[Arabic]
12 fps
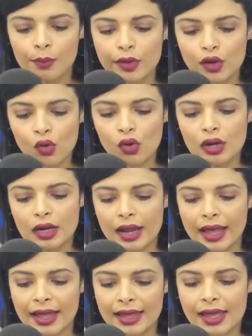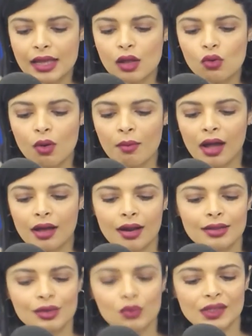بكل هياكل
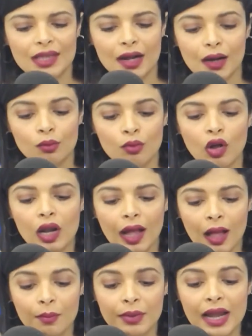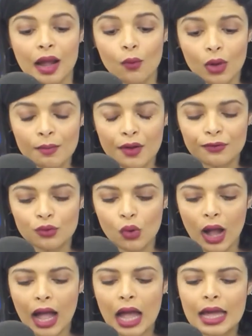ومقرات الوزارة المغلقة منها
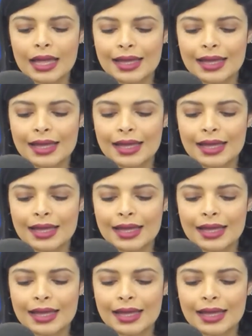والمفتوحة